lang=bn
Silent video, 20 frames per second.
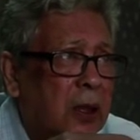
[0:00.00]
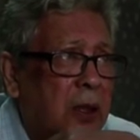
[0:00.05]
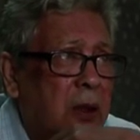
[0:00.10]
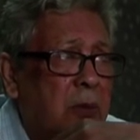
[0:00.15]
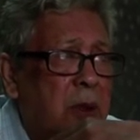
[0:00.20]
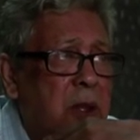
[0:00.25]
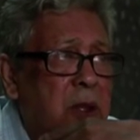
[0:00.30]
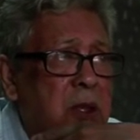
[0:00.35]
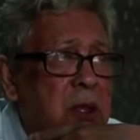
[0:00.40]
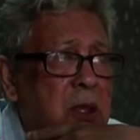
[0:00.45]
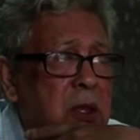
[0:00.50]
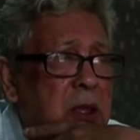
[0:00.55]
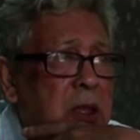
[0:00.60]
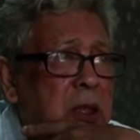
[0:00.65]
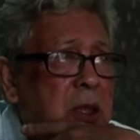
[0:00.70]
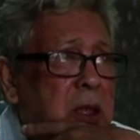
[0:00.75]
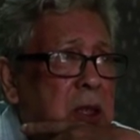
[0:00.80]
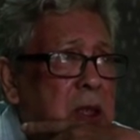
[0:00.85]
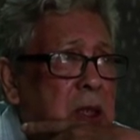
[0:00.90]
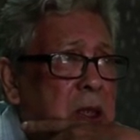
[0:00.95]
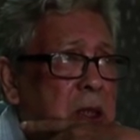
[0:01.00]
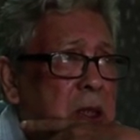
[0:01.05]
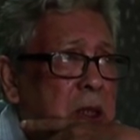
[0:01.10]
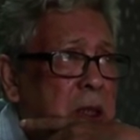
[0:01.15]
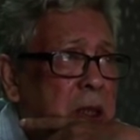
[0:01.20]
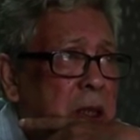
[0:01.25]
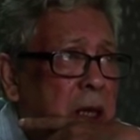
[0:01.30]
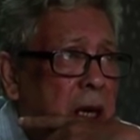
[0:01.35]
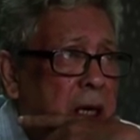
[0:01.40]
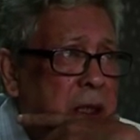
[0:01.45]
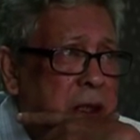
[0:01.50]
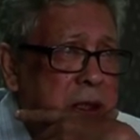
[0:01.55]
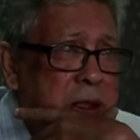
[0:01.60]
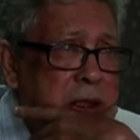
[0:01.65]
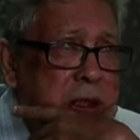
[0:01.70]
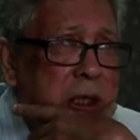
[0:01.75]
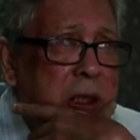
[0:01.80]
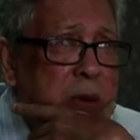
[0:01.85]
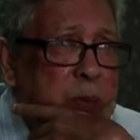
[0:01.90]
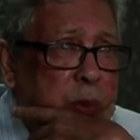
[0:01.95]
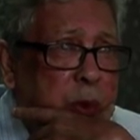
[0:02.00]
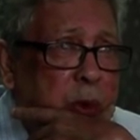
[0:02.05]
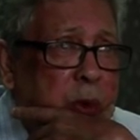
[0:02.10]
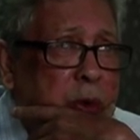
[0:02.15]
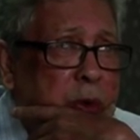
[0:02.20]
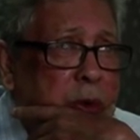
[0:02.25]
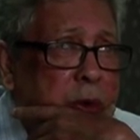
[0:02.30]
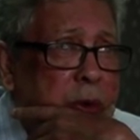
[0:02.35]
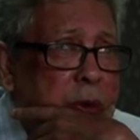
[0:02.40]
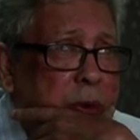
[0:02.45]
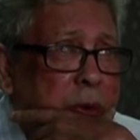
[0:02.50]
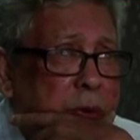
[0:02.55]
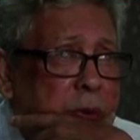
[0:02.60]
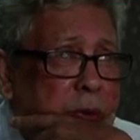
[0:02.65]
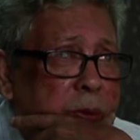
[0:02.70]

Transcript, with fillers: ইউনিভার্সিটির অ্যাসিস্ট্যান্ট প্রক্টর